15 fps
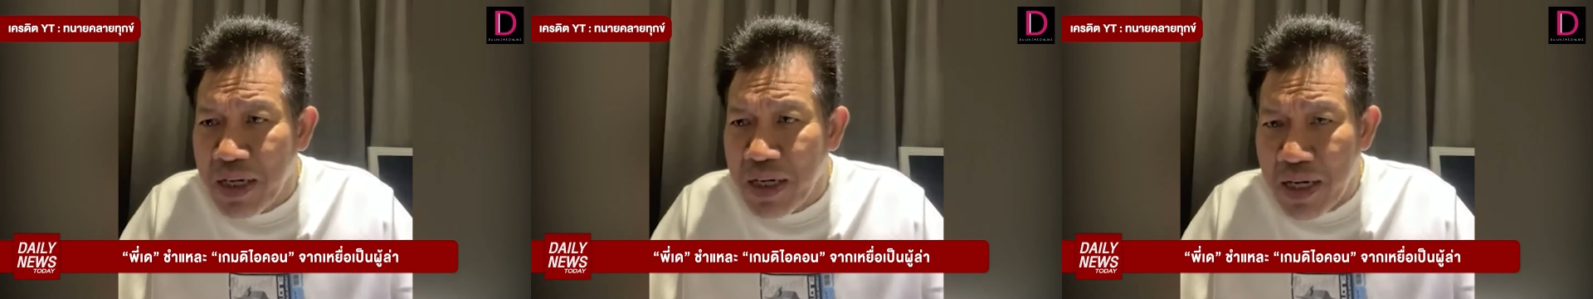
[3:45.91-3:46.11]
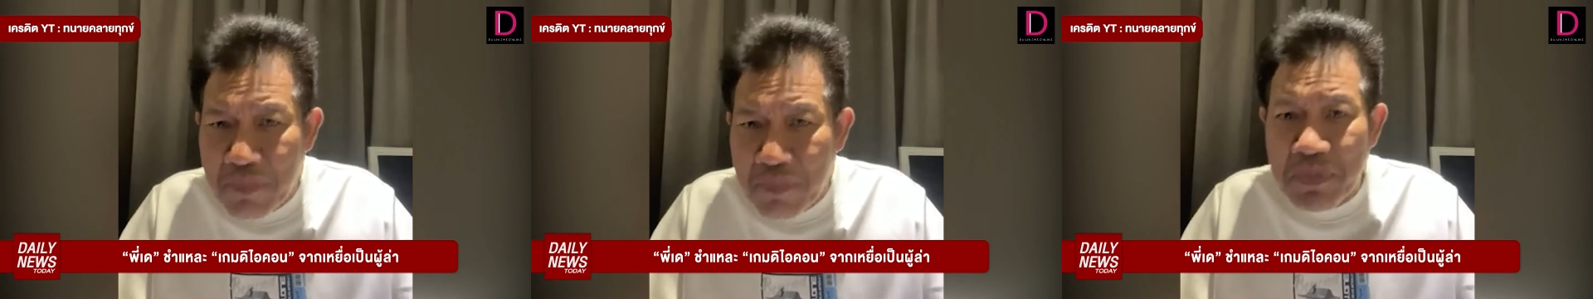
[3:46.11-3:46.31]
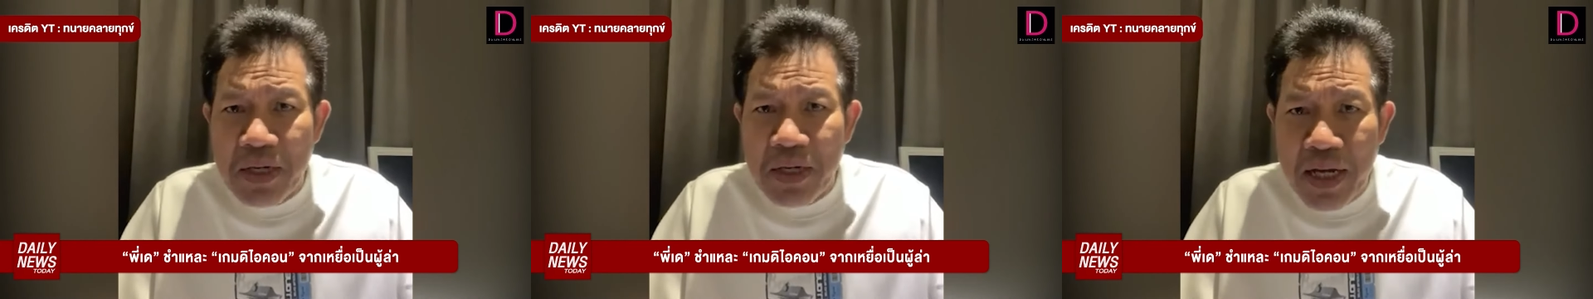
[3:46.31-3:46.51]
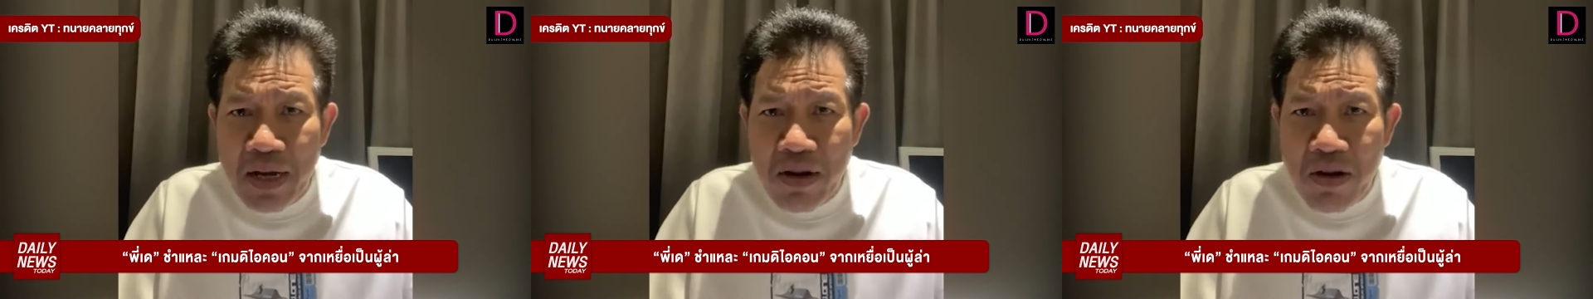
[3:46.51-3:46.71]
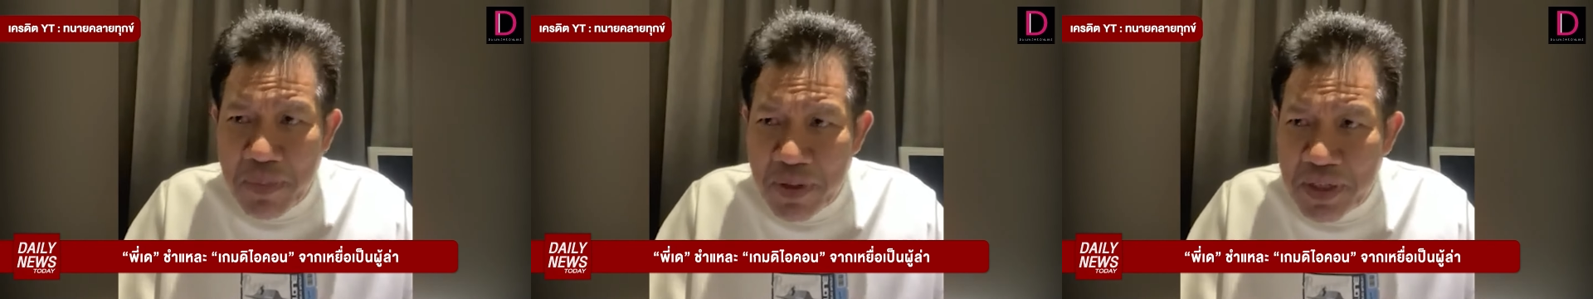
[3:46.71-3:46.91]
และพี่เด
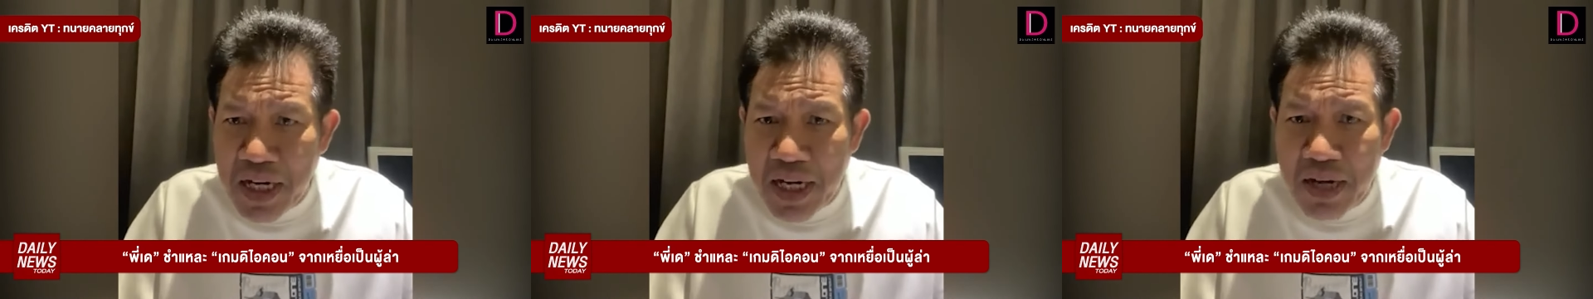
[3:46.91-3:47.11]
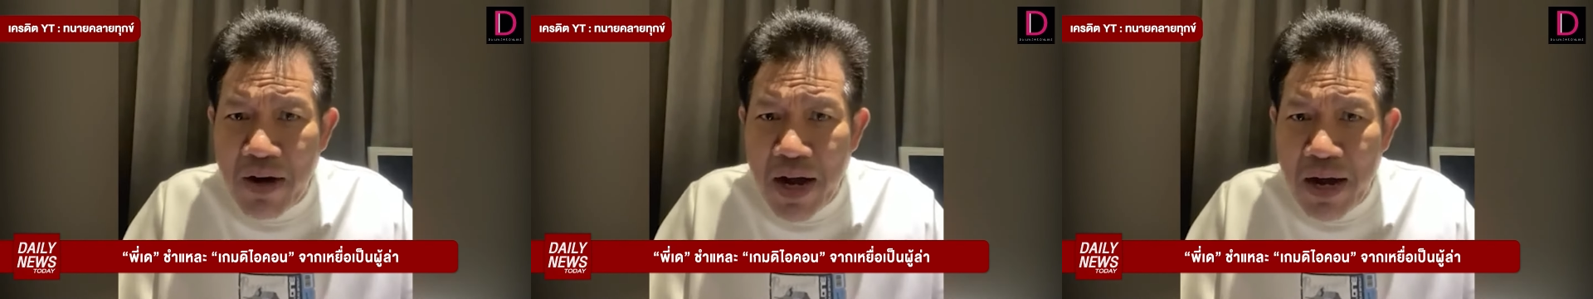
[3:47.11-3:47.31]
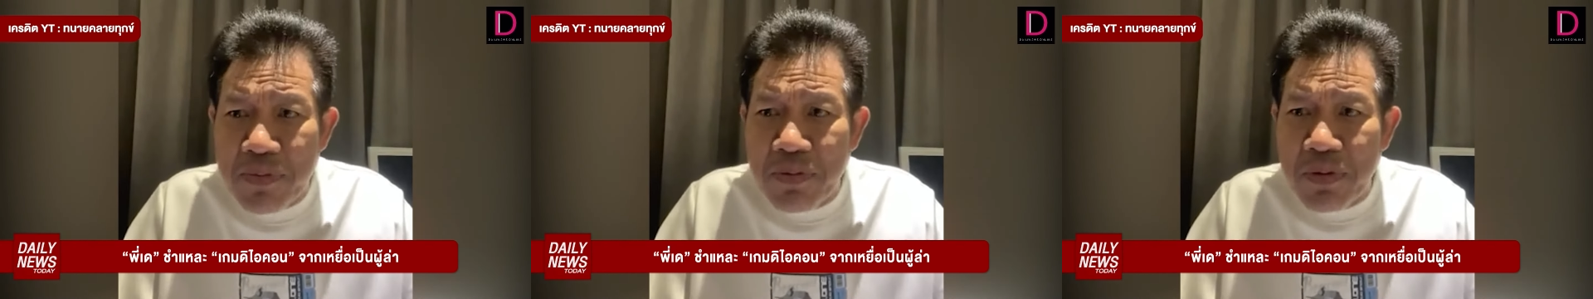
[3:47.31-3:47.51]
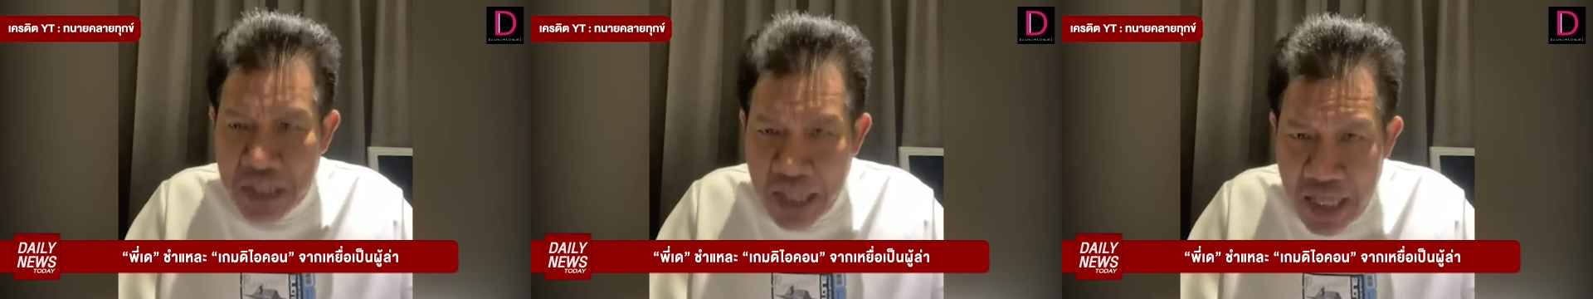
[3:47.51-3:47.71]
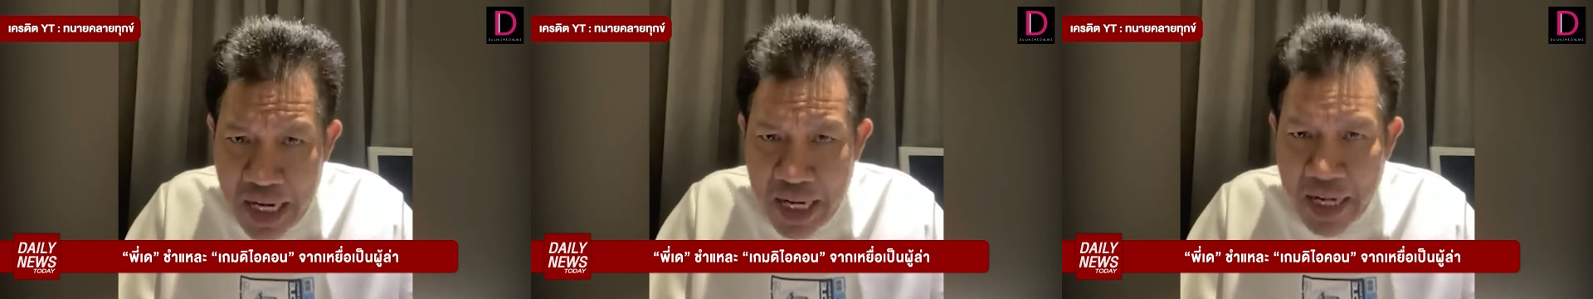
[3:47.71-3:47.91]
ก็เป็นทนายความให้ผู้
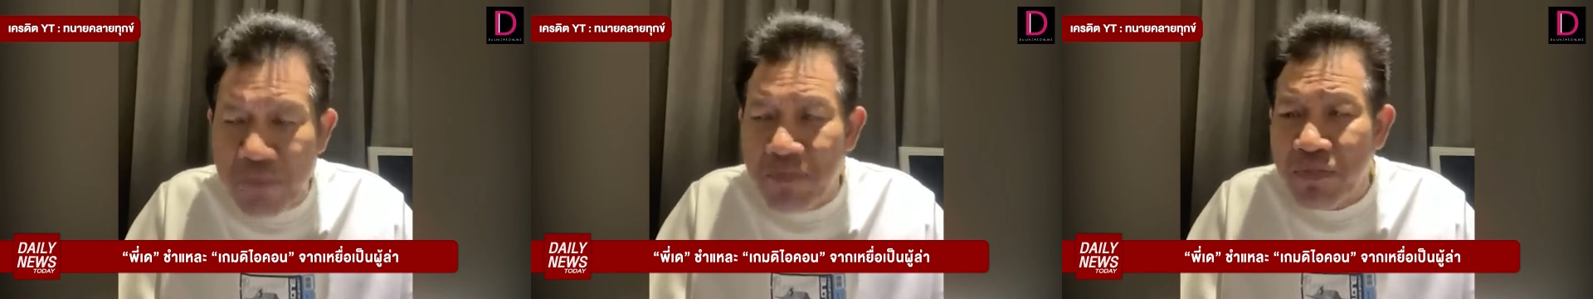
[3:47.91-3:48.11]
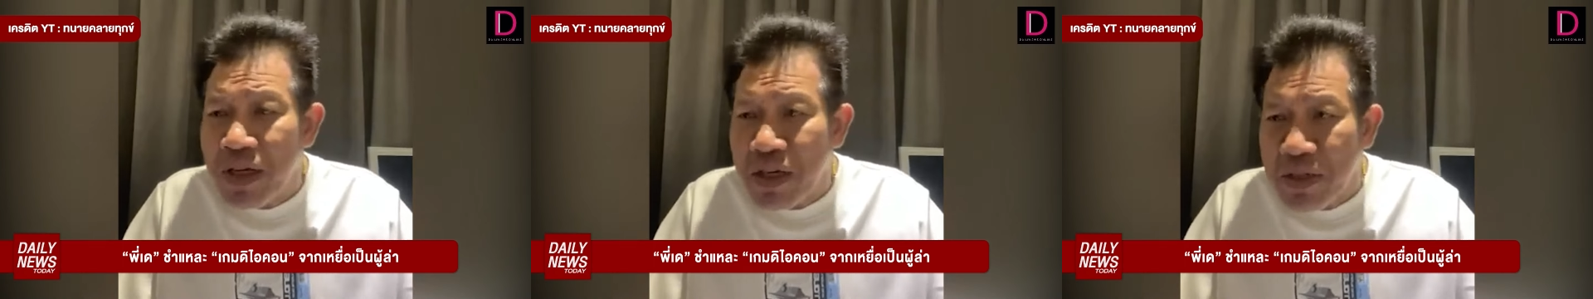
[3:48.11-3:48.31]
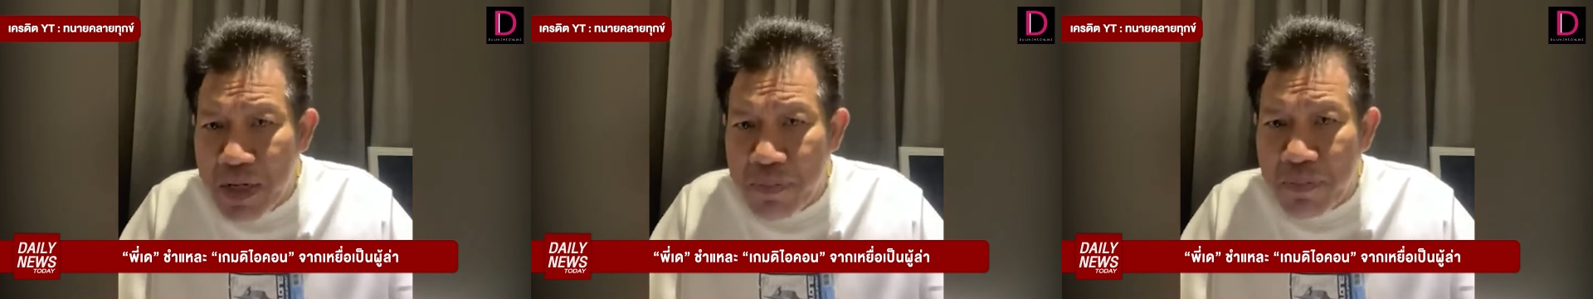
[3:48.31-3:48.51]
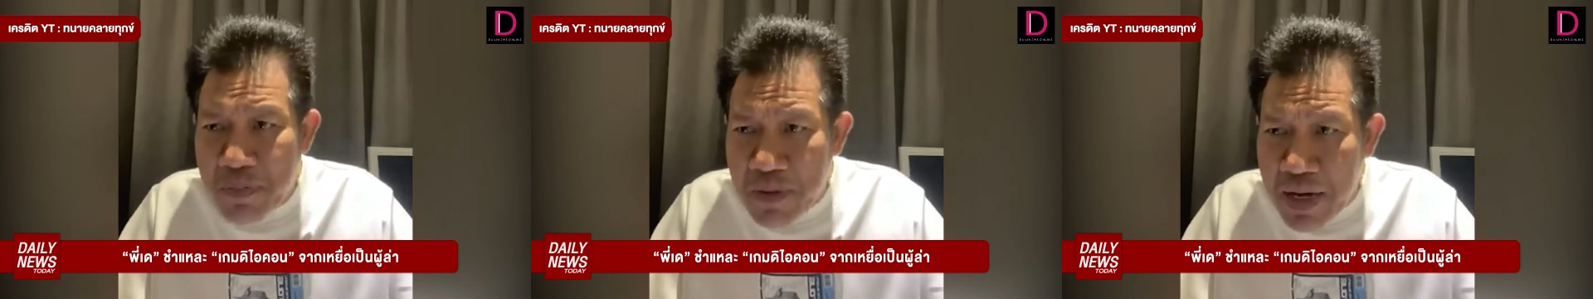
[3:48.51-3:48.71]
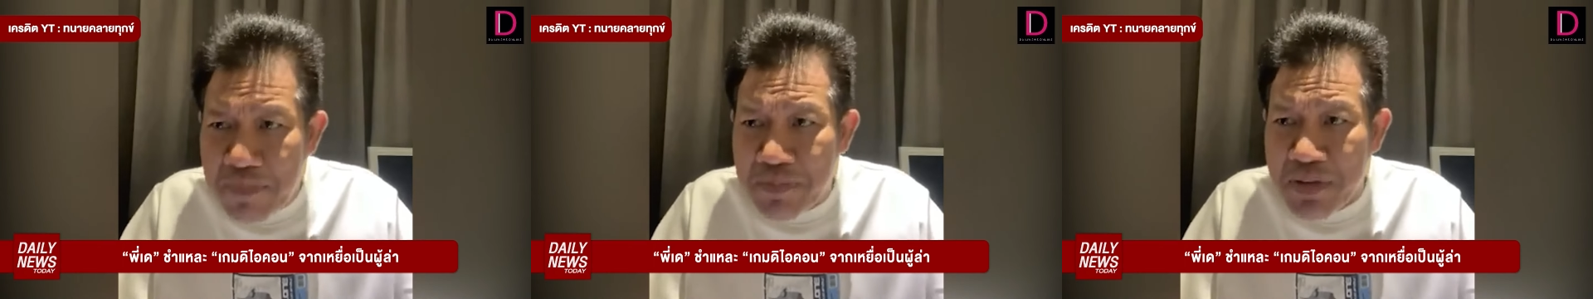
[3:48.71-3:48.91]
เสียหายนี่ผม
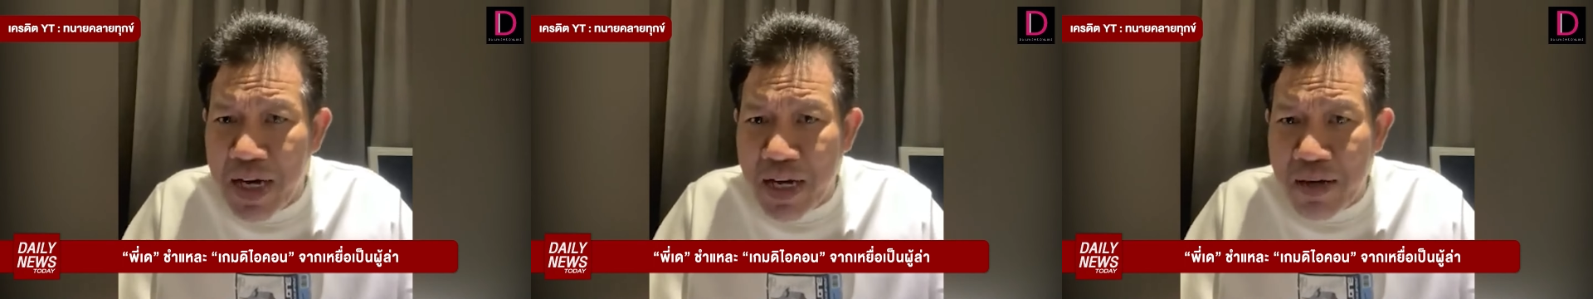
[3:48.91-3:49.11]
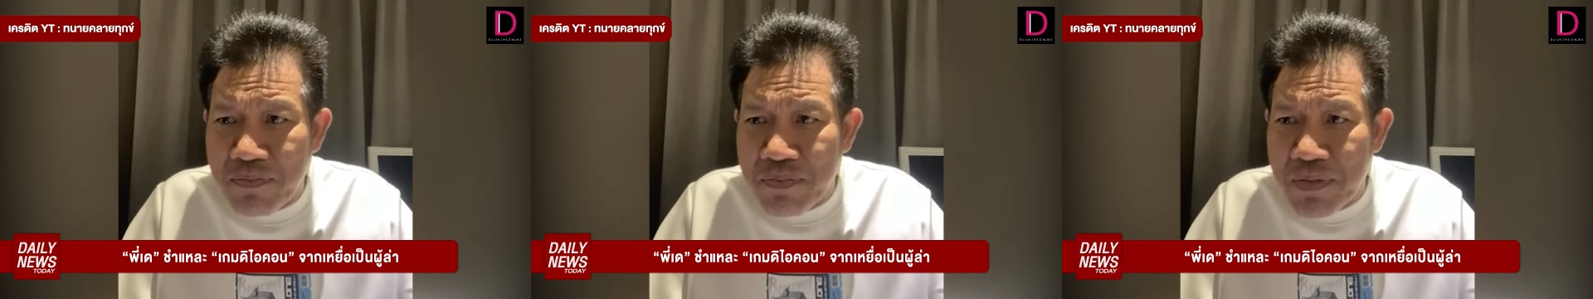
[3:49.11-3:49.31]
กลับจาก